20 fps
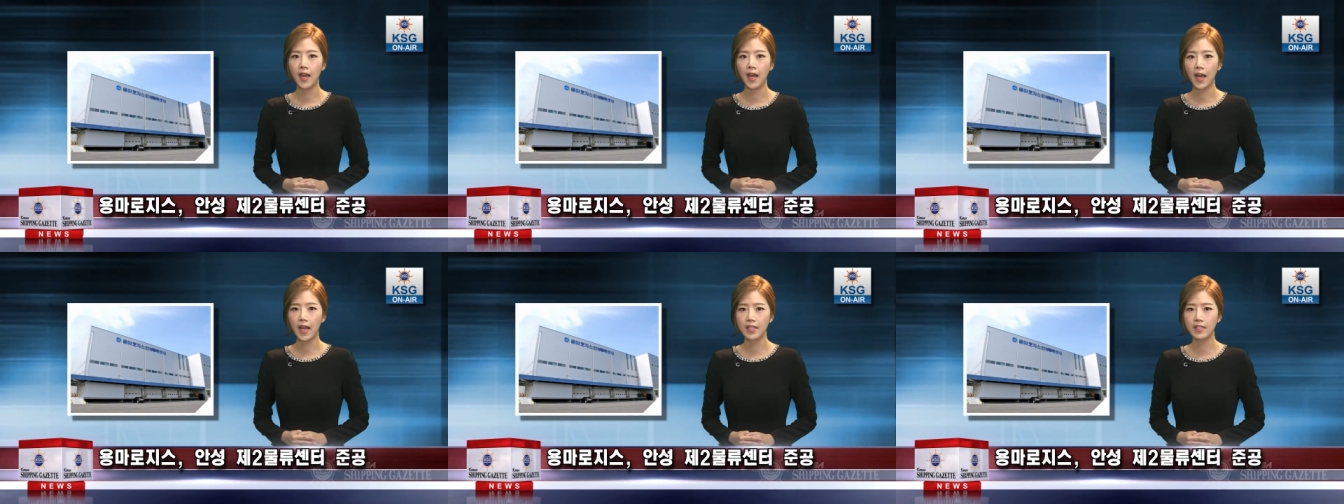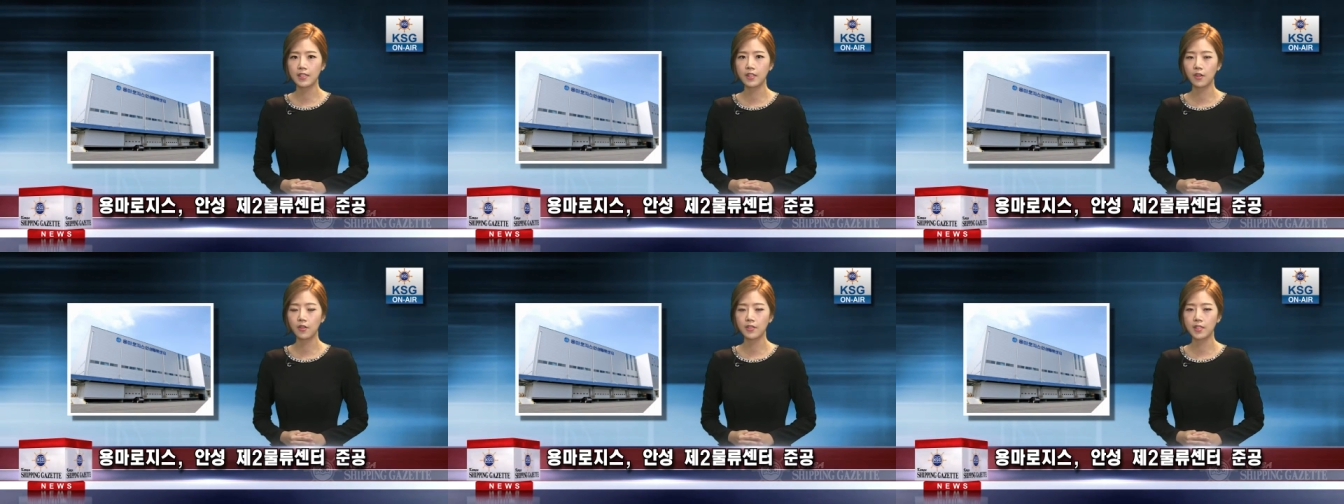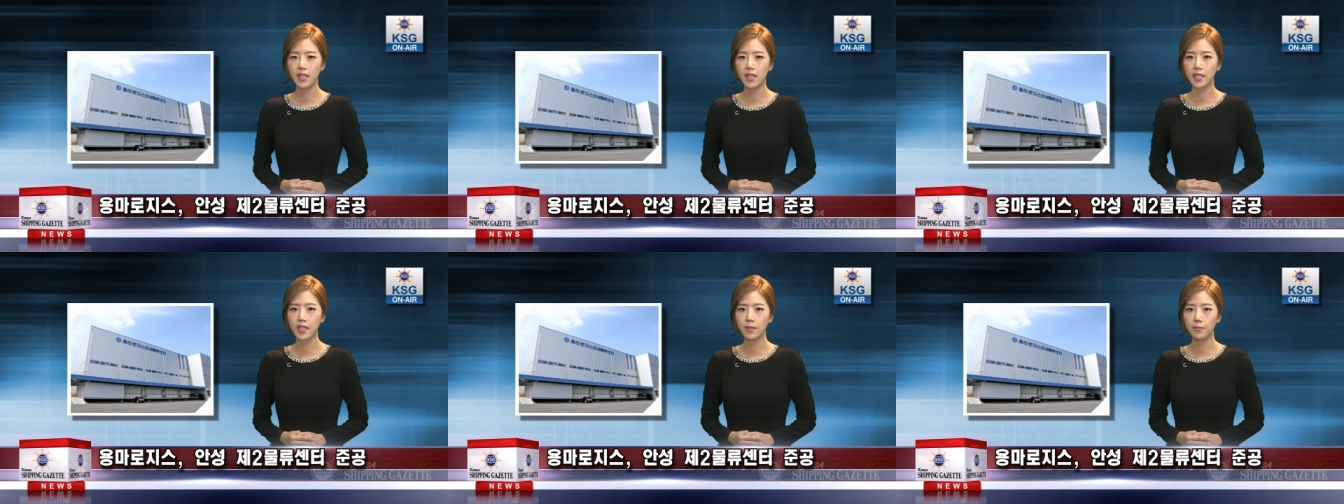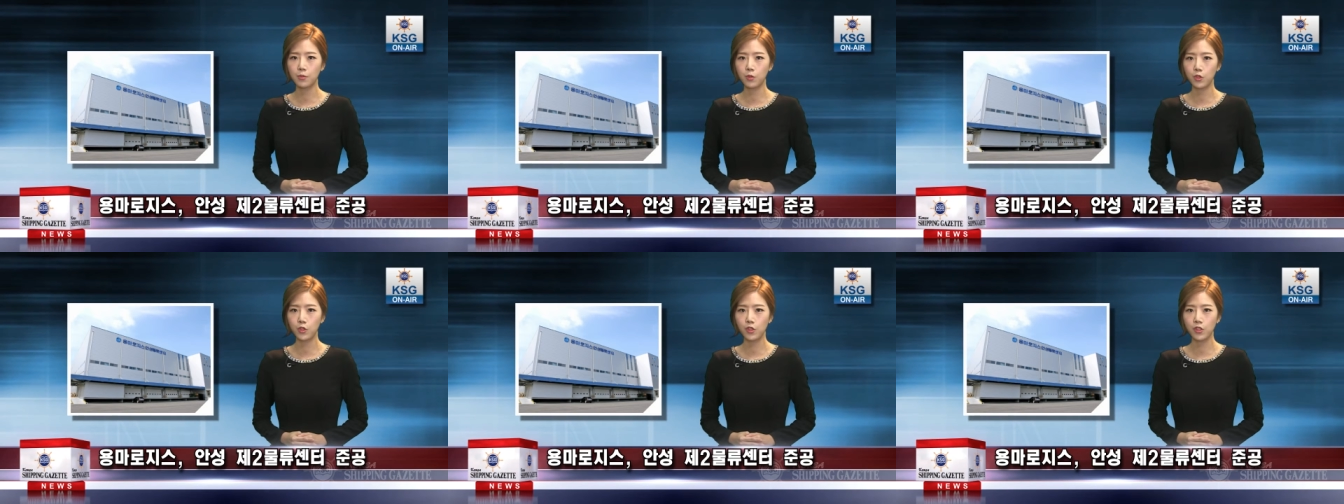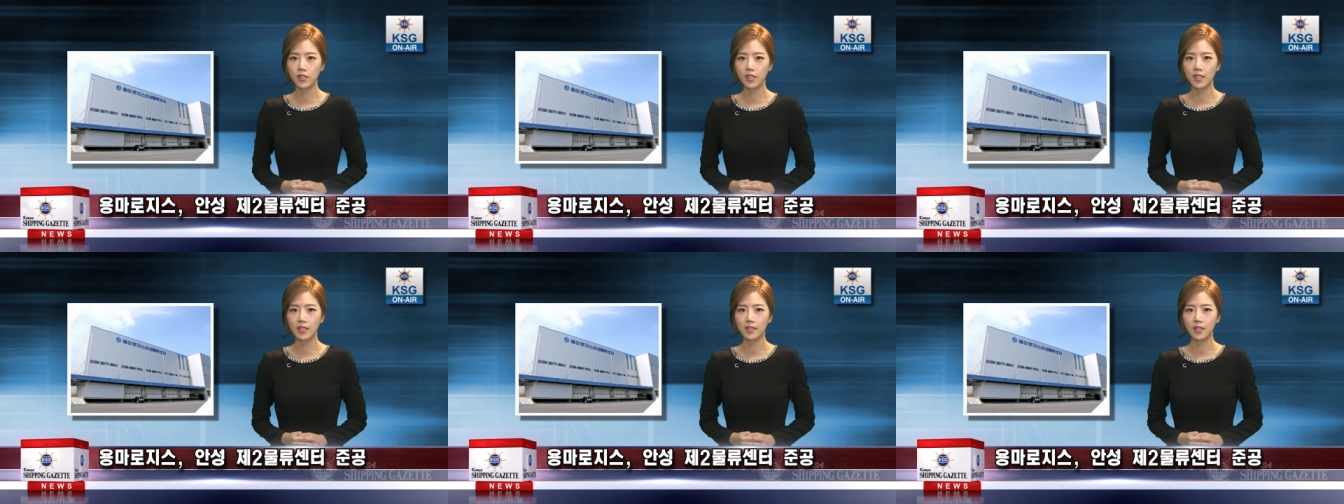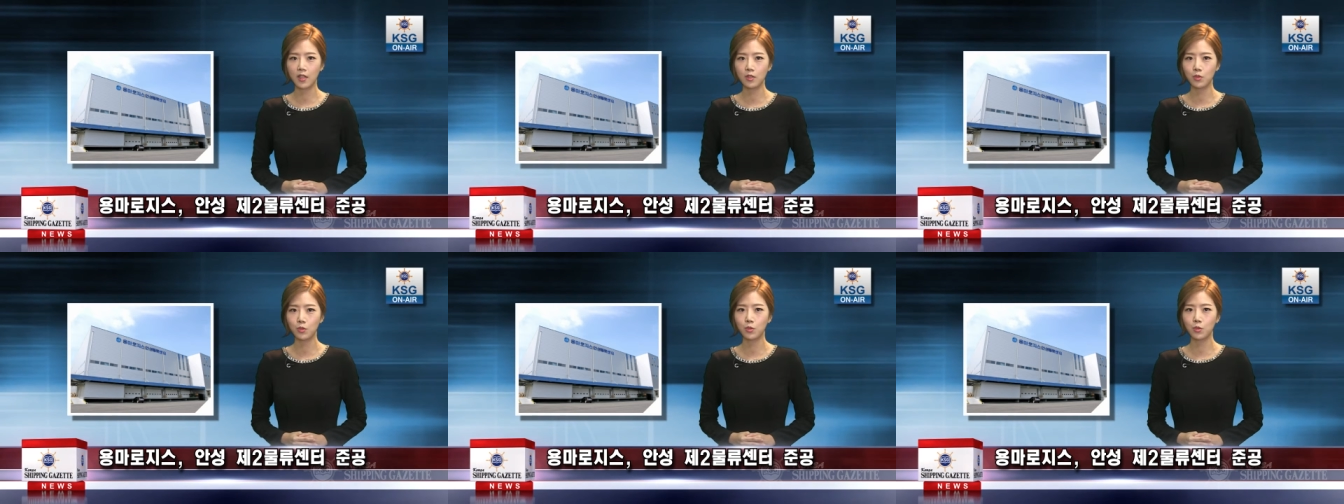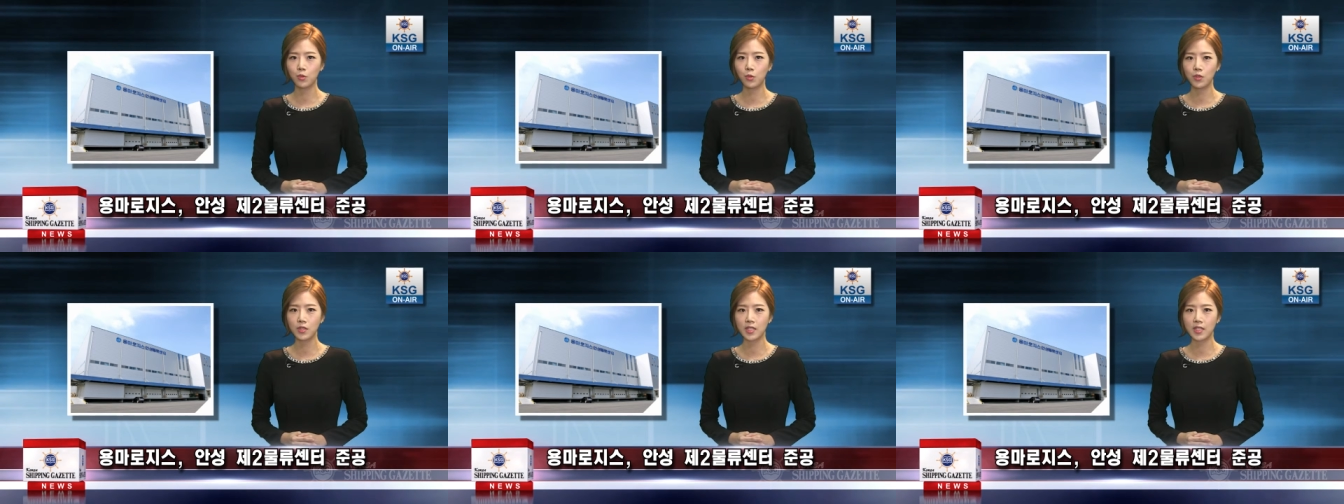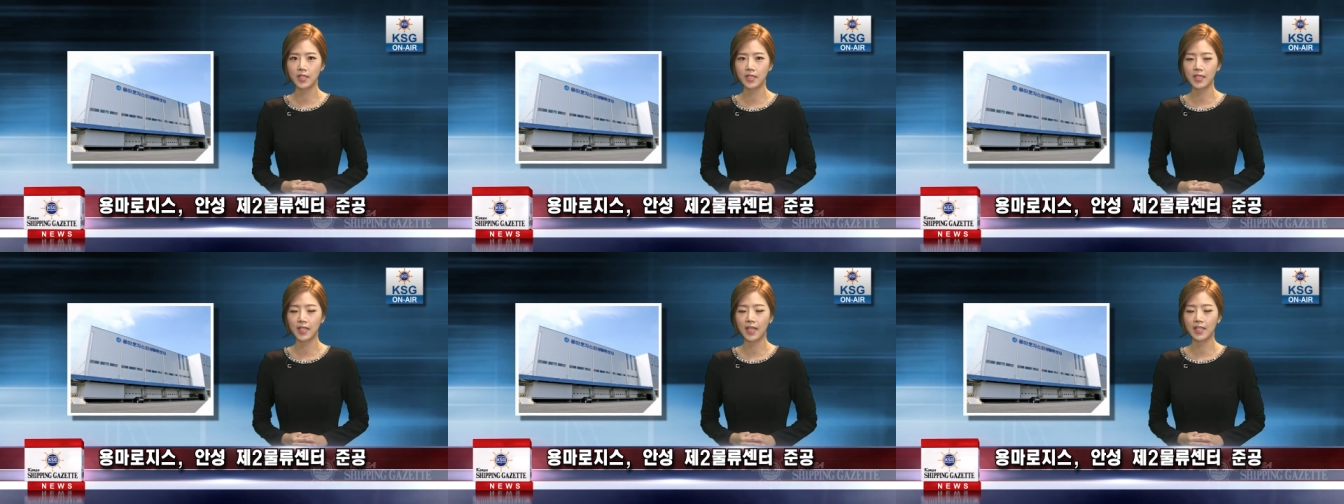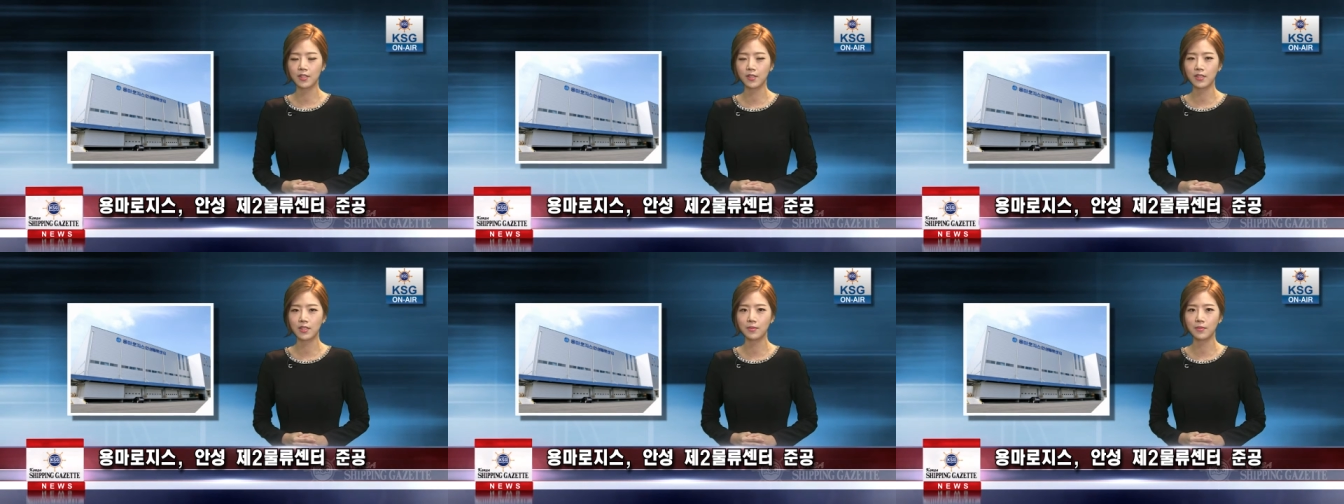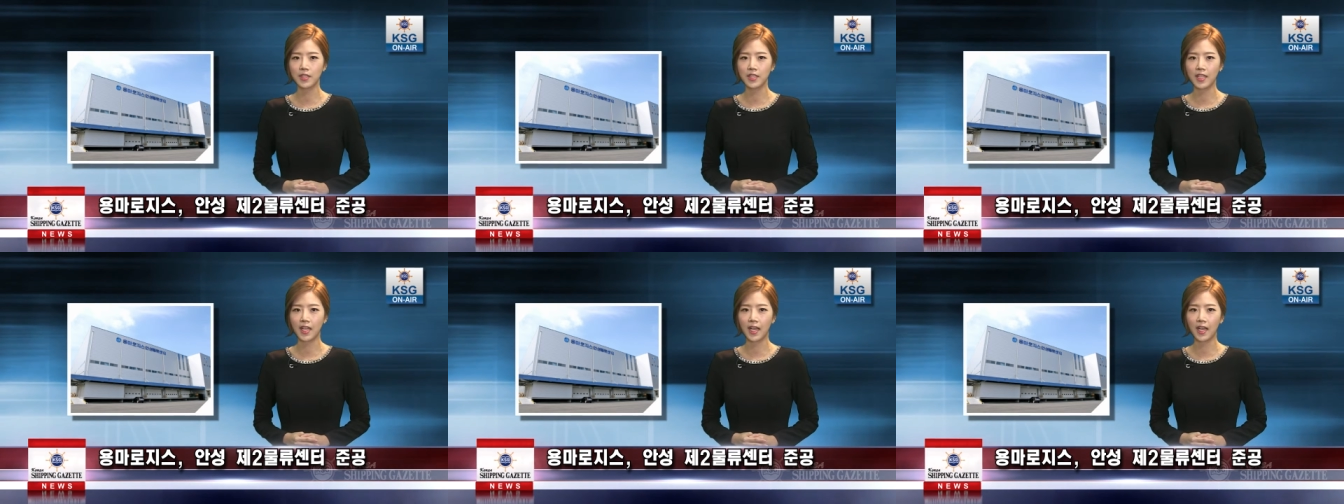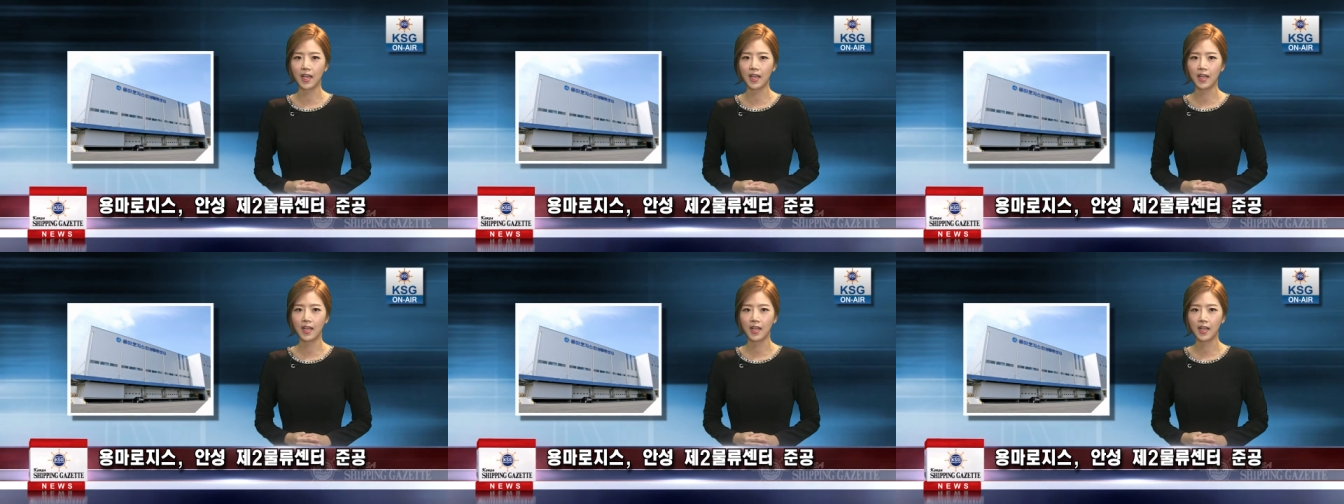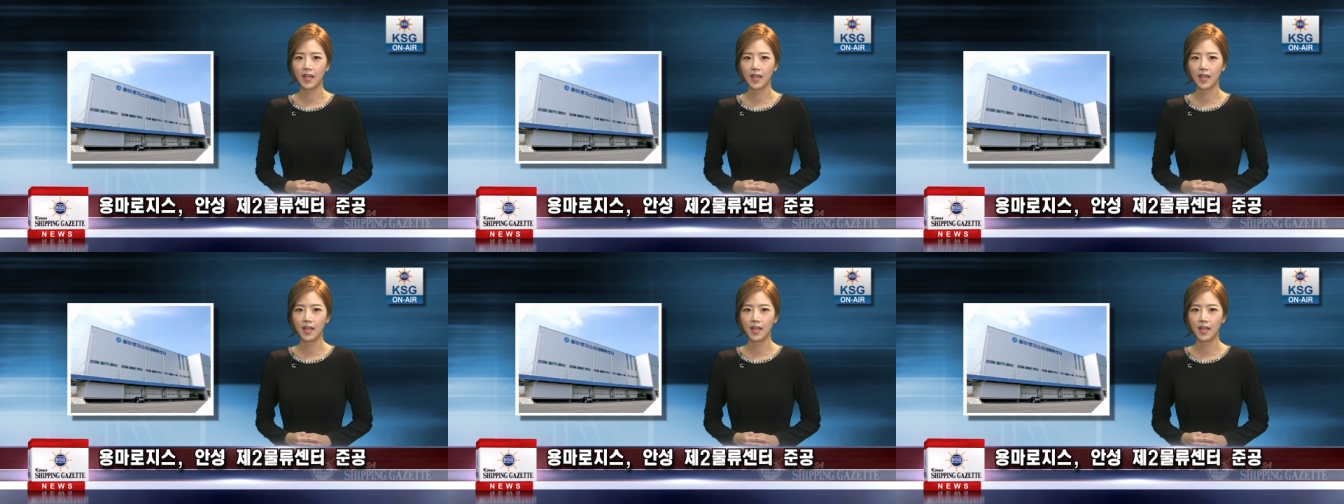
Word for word: 안성 제2물류센터 준공식을 가졌습니다.